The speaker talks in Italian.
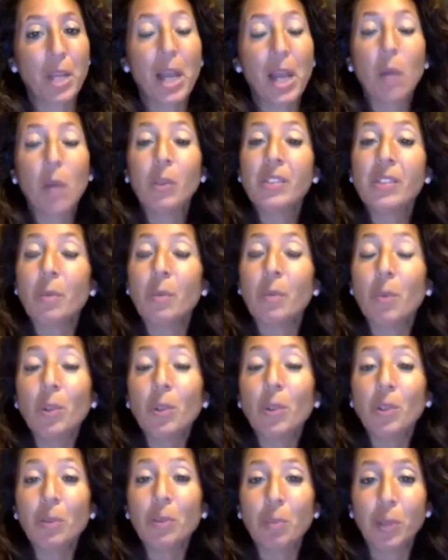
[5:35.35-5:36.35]
Questo è
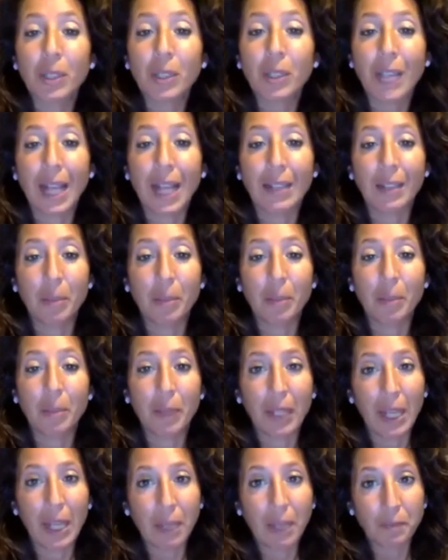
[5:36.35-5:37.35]
molto importante
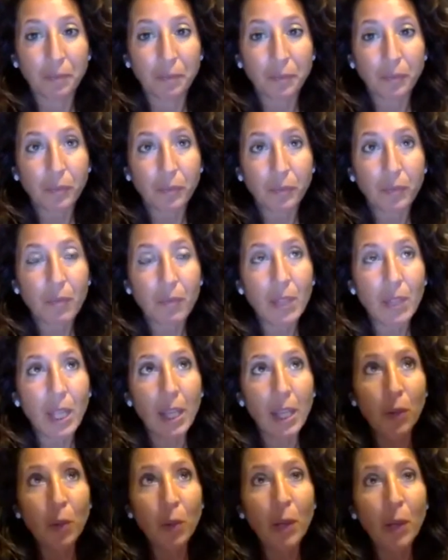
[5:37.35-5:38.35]
perché
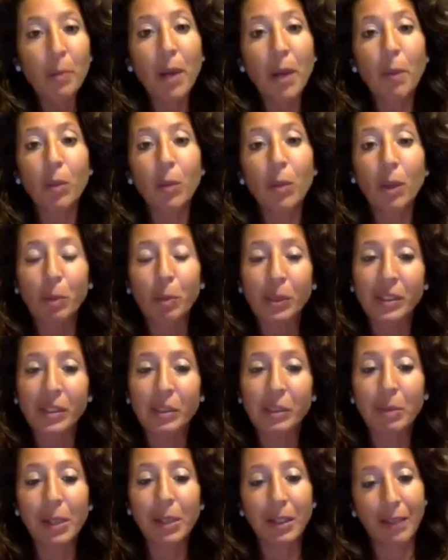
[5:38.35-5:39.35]
noi abbiamo la
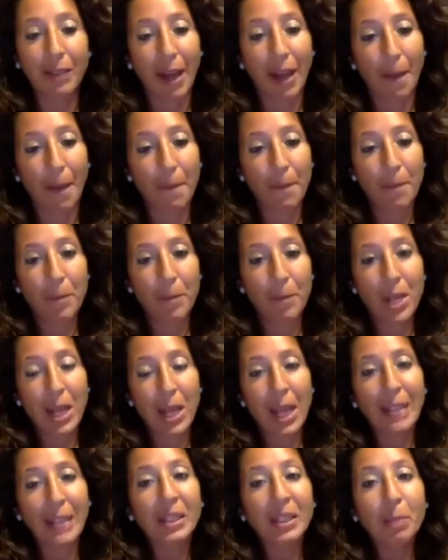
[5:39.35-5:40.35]
possibilità
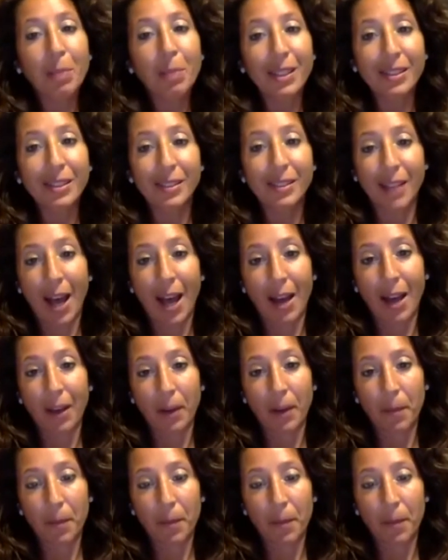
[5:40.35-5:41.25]
di passare